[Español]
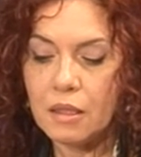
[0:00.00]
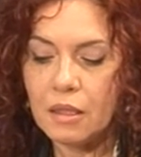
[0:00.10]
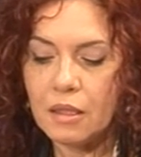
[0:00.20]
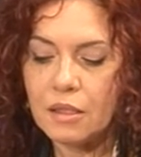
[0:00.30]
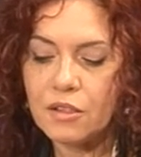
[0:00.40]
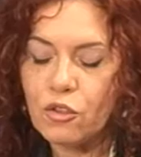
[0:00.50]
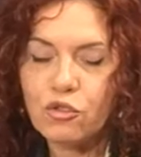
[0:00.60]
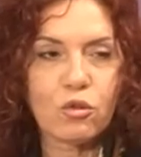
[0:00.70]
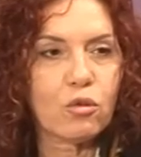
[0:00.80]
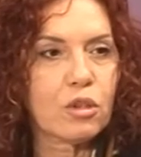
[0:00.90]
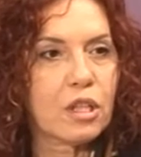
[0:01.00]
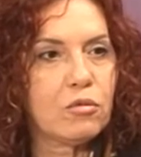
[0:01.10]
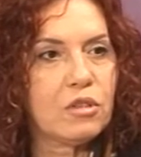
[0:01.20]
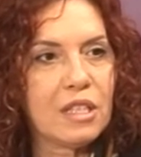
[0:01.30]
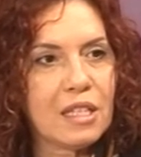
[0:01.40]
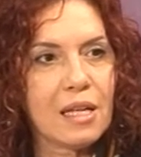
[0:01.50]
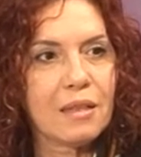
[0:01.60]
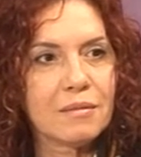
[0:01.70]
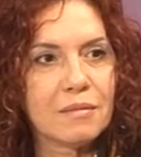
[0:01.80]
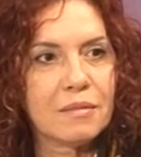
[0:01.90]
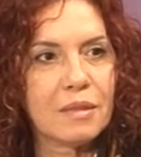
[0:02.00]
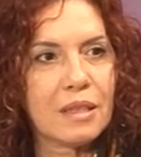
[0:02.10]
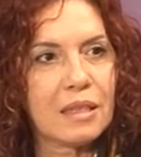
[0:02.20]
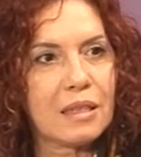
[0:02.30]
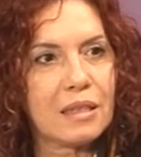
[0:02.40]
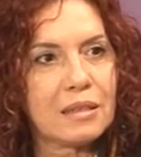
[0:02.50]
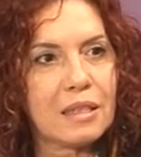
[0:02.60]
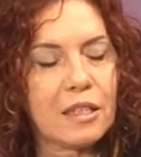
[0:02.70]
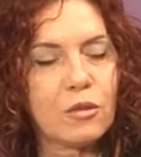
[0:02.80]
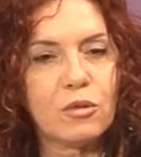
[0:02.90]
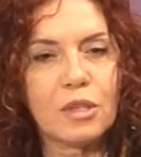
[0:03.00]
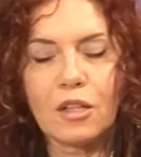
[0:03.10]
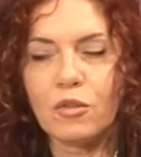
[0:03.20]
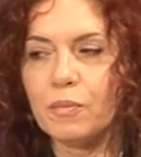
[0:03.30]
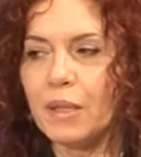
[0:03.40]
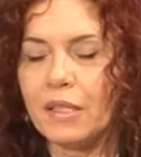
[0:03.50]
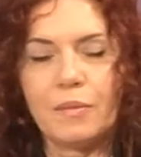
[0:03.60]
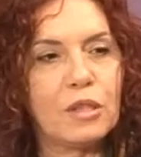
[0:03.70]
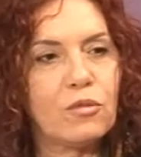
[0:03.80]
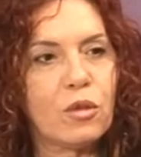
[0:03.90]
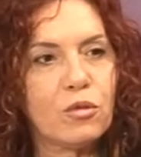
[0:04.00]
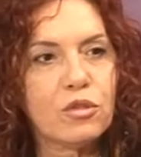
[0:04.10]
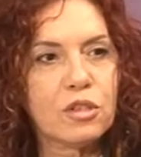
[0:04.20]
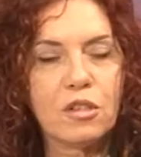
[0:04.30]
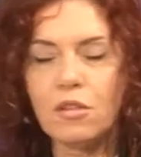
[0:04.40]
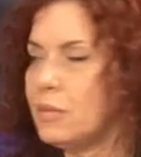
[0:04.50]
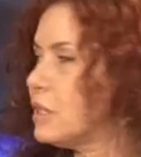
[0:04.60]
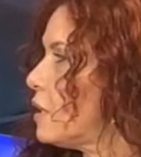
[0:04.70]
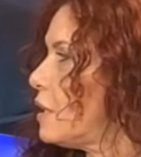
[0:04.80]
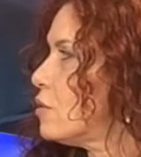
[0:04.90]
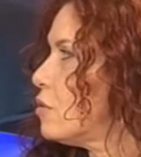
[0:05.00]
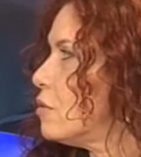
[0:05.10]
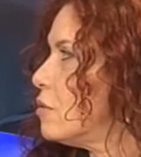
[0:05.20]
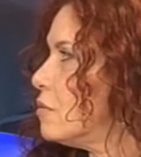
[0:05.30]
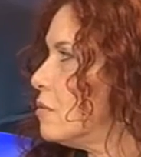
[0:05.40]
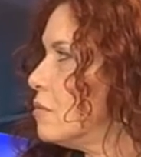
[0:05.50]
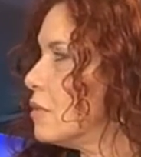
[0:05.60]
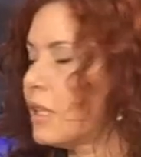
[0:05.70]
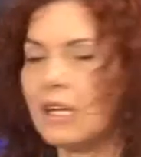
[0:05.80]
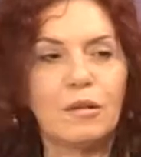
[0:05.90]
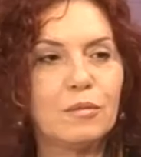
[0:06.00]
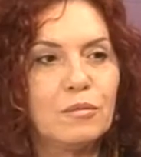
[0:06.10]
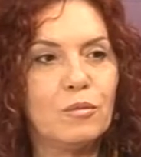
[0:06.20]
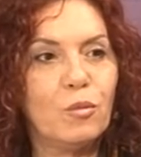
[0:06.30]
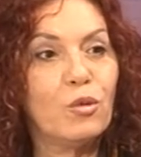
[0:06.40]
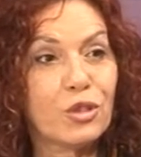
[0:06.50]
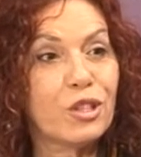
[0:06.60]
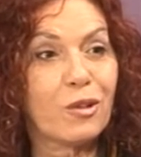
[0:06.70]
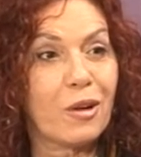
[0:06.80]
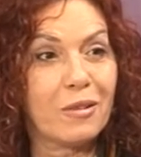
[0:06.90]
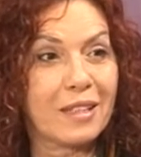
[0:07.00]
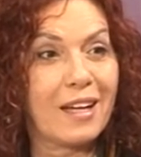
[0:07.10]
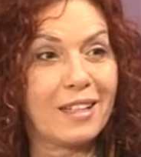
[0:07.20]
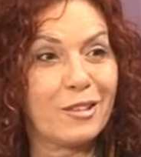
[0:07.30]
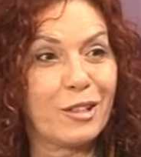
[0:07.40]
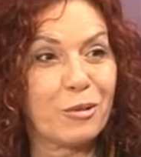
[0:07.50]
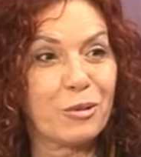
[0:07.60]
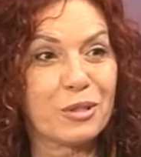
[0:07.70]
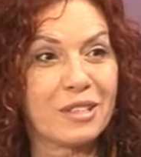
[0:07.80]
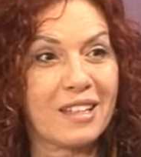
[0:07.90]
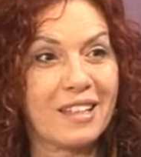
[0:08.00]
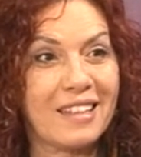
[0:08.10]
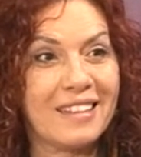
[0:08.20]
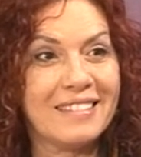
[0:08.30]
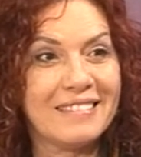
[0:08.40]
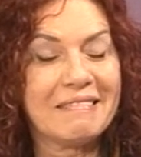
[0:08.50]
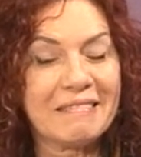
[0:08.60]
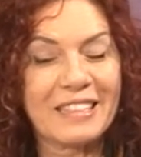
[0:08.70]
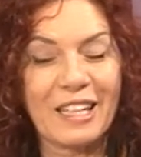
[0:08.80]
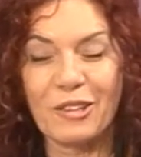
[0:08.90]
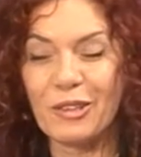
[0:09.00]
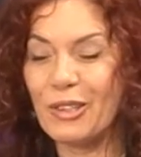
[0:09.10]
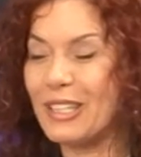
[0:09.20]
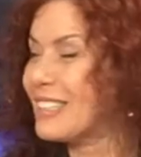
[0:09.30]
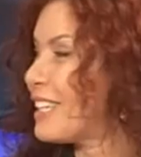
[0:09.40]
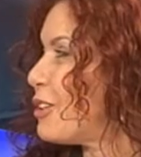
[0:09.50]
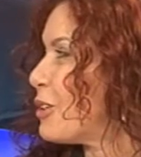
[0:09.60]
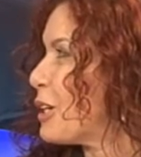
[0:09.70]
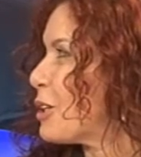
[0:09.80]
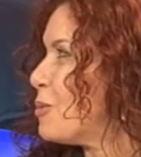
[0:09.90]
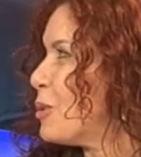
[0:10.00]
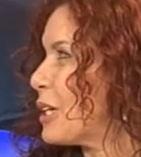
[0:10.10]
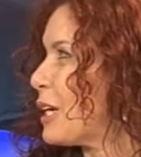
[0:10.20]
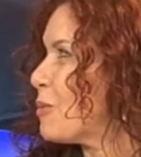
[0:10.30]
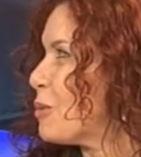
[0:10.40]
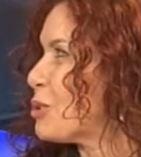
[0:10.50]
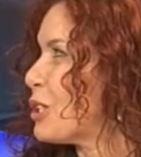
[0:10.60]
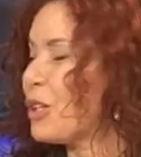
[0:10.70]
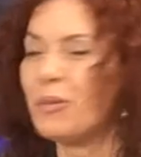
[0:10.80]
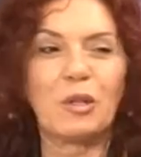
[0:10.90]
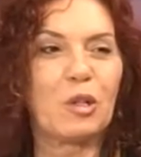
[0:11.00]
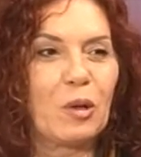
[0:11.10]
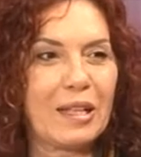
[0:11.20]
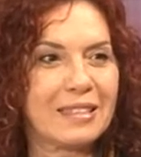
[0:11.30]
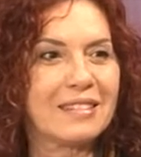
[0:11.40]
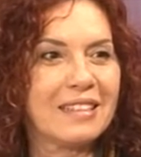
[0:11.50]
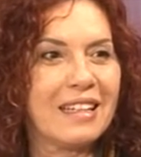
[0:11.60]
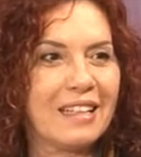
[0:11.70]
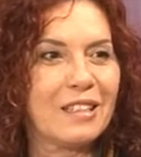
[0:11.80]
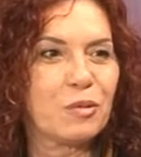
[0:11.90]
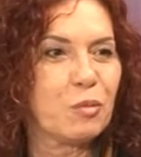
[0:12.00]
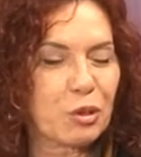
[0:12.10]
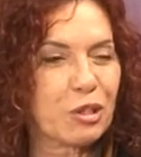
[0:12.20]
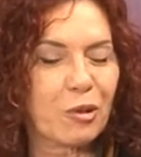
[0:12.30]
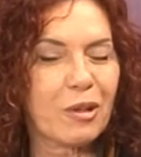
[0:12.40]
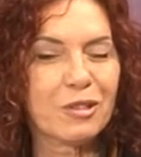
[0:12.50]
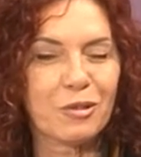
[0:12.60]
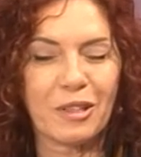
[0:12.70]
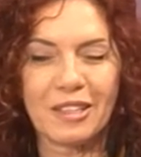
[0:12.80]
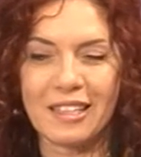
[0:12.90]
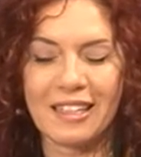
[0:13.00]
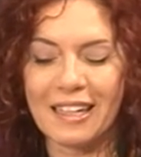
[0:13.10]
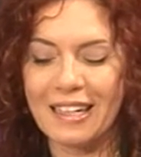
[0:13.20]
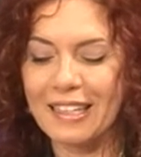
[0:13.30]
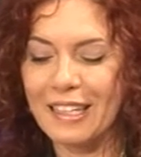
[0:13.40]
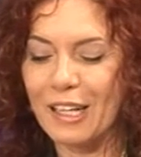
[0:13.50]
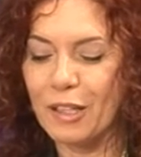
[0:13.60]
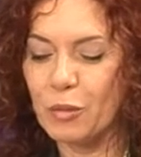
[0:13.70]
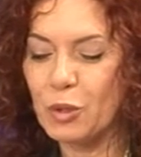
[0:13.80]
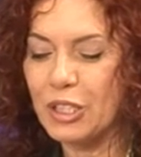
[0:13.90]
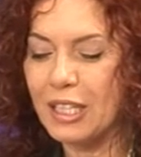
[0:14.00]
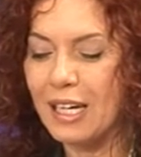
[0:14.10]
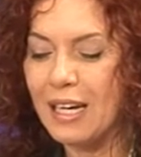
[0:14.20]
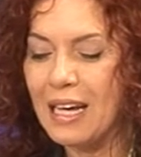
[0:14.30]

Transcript: y se nos ocurre un día eh, tener un acompañamiento acústico. Michel es un gran músico, aunque a él no le guste que lo cataloguen como un gran músico, pero lo es. Es músico, de tiene una carrera de música